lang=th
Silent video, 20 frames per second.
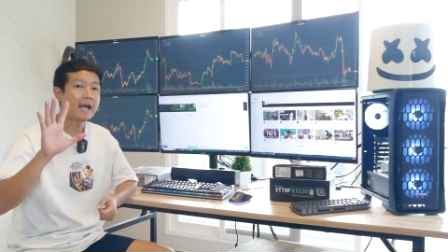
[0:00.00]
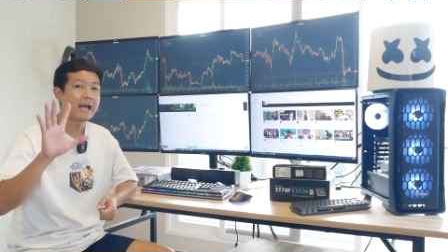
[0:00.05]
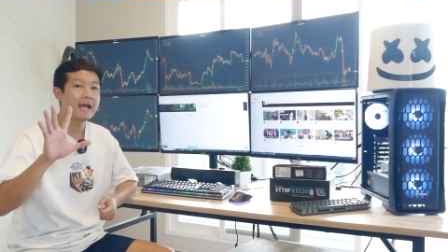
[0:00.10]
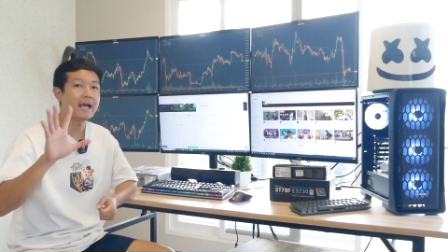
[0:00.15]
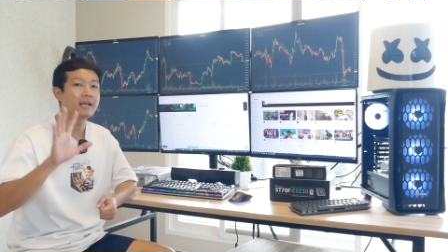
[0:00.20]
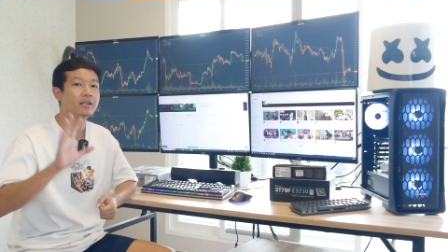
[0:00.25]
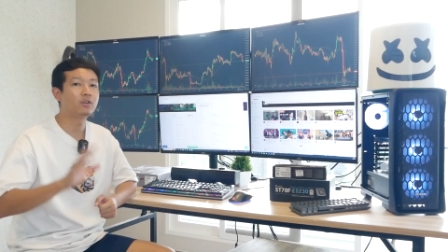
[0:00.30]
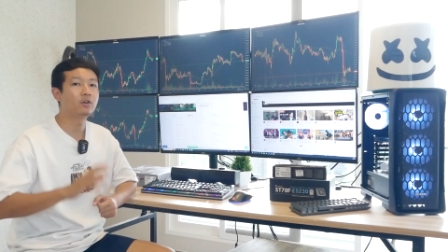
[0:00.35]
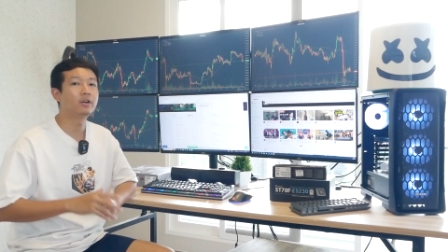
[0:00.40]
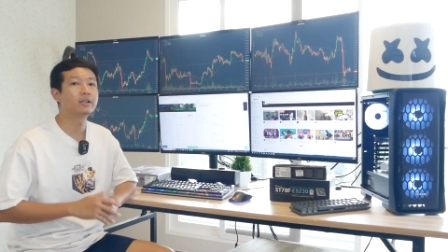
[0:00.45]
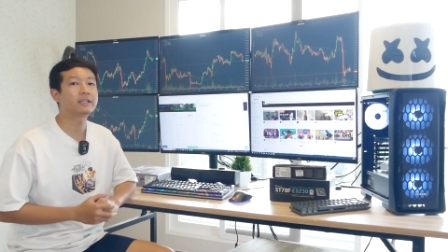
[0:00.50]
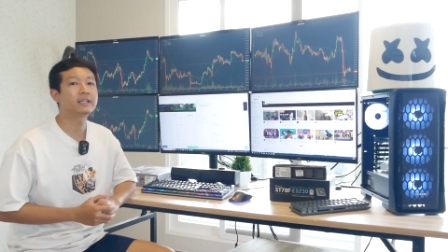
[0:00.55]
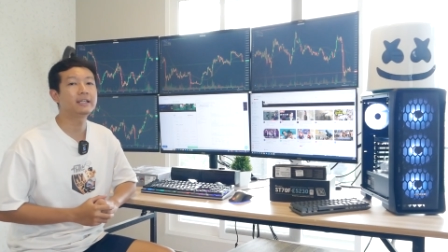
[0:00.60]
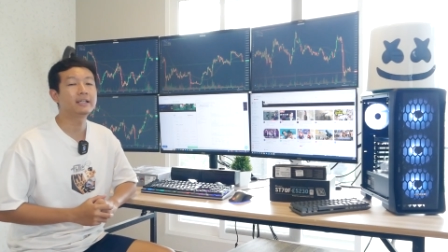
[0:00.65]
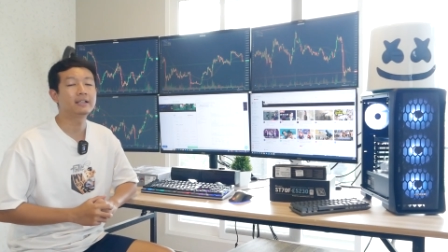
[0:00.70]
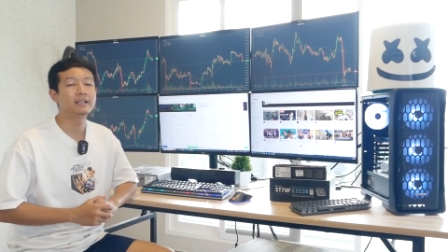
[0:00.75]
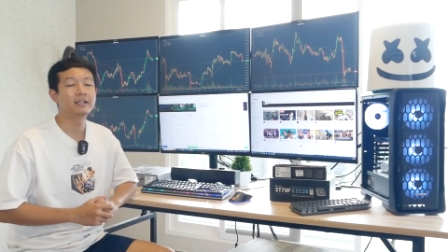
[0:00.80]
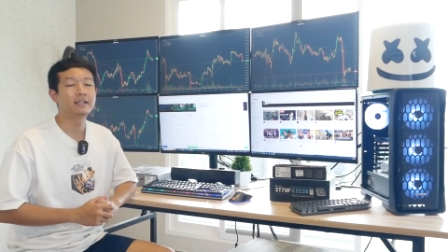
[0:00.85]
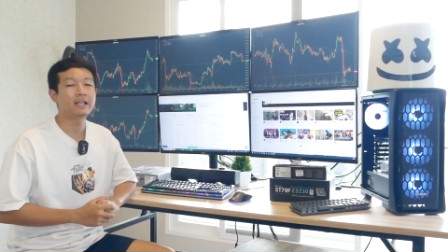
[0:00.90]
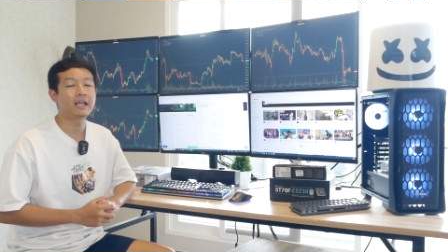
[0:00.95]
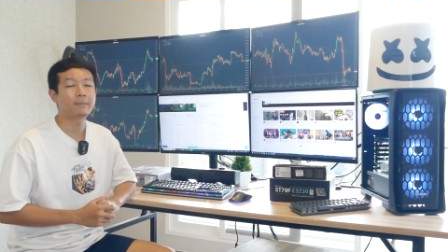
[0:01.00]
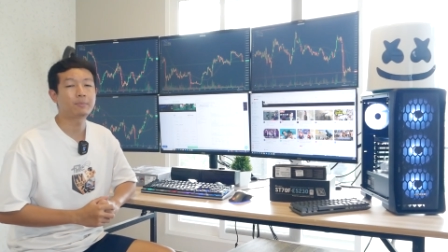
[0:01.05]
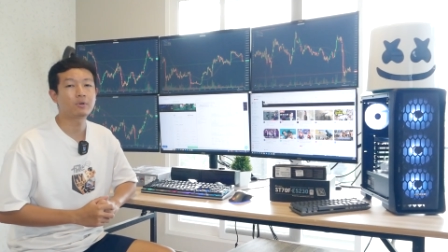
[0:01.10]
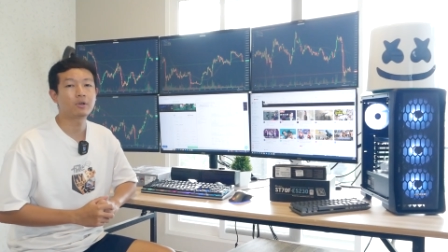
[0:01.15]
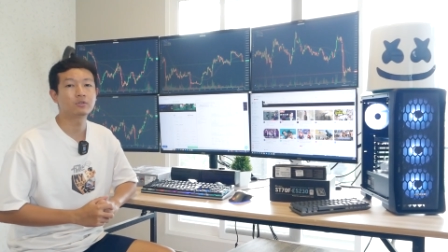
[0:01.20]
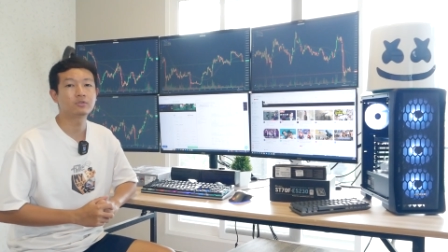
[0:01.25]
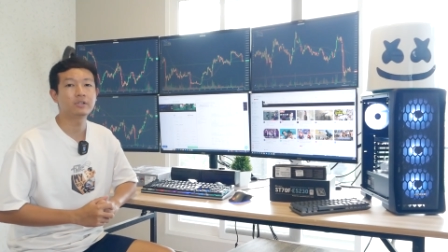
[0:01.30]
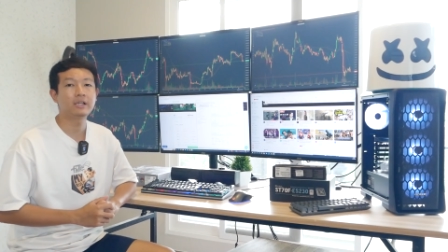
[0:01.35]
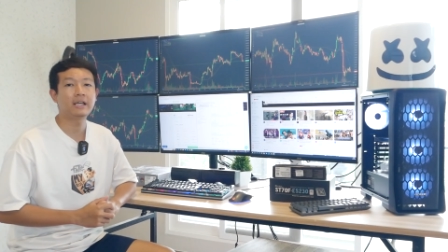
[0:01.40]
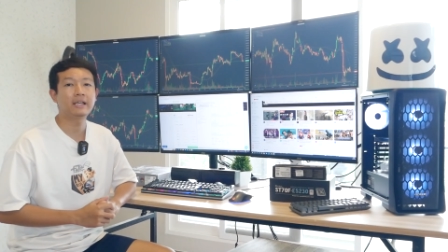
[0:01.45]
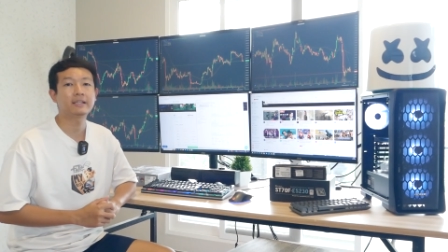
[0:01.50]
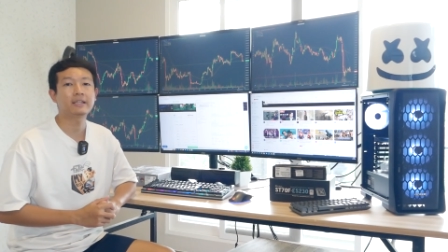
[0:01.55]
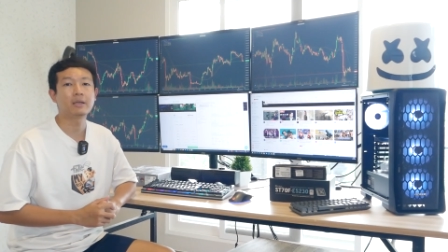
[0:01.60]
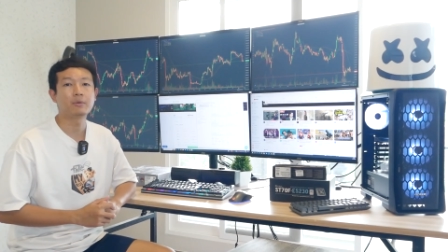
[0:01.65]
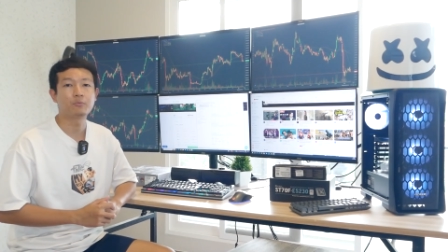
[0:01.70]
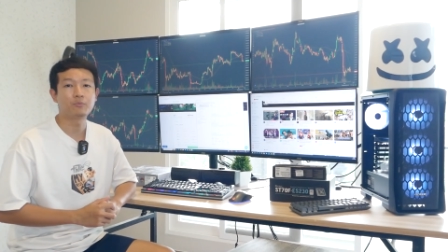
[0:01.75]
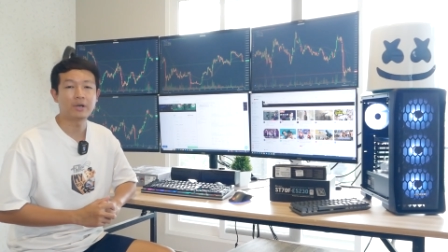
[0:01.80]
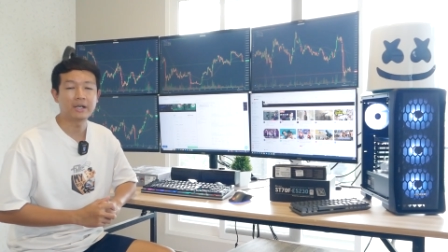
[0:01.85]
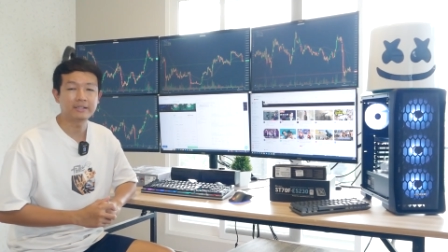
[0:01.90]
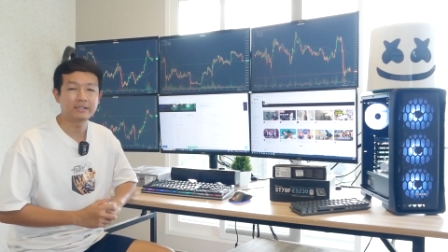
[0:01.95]
500กิกเลยนะครับก็ช่วยให้
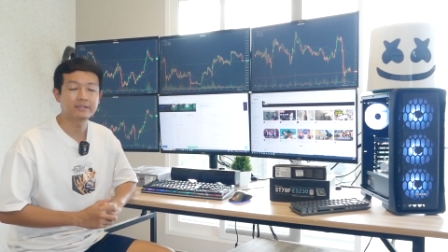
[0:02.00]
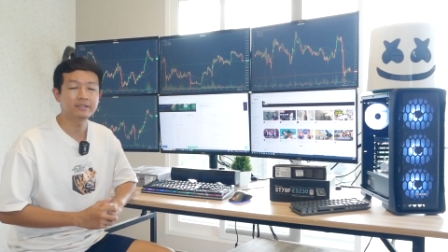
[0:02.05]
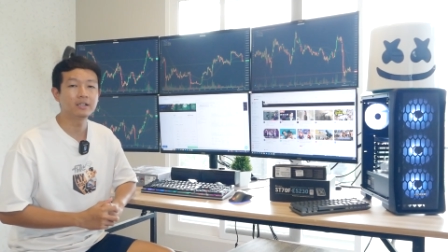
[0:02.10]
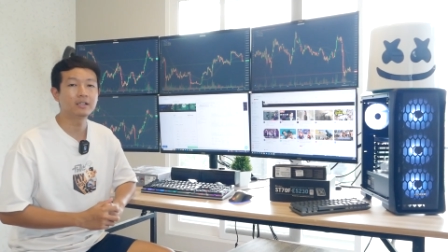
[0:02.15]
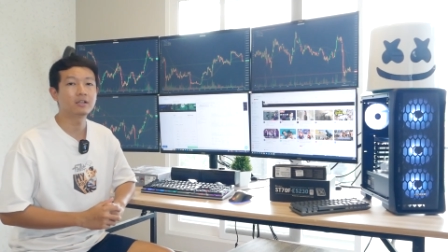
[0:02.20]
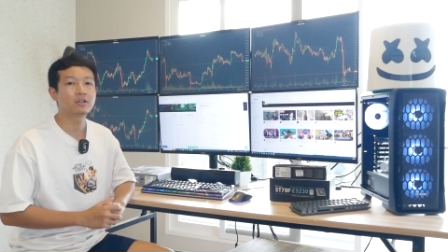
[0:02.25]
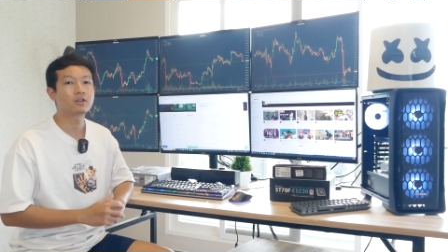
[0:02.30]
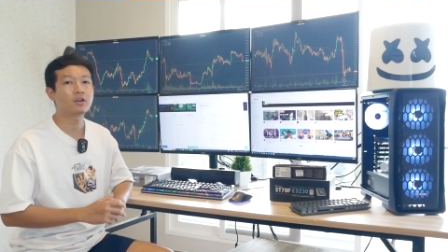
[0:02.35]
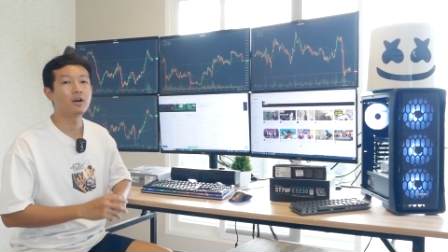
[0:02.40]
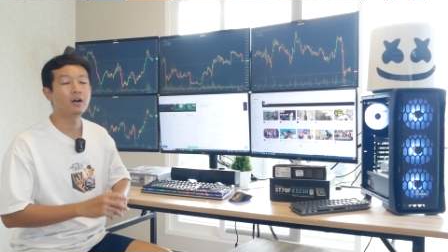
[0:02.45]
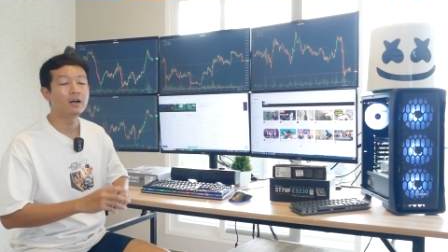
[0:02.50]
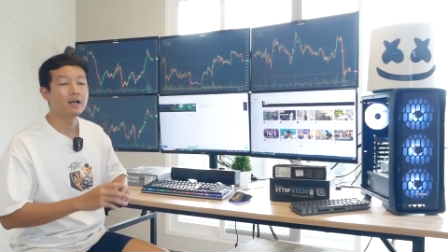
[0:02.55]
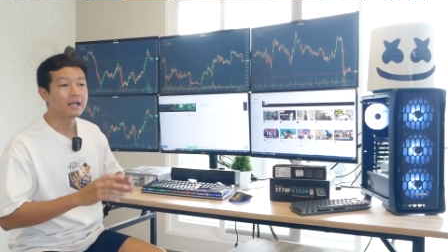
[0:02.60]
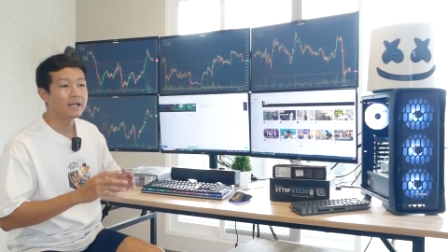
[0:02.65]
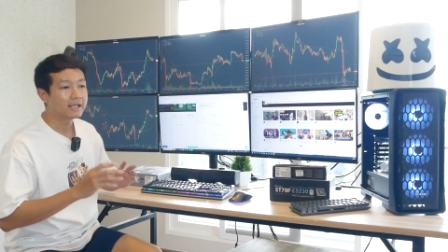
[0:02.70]
เก็บไฟล์ได้เยอะแล้วก็